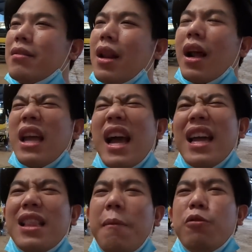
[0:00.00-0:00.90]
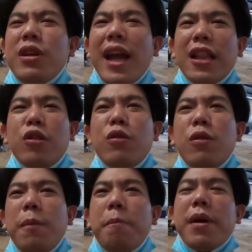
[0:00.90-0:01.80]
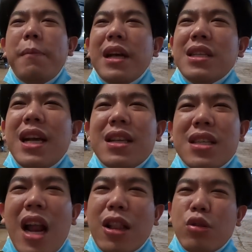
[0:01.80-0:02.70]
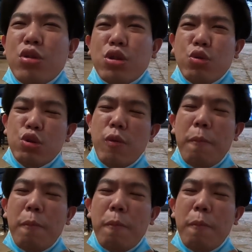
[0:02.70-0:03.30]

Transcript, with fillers: truk yang kita punya itu berbasic 170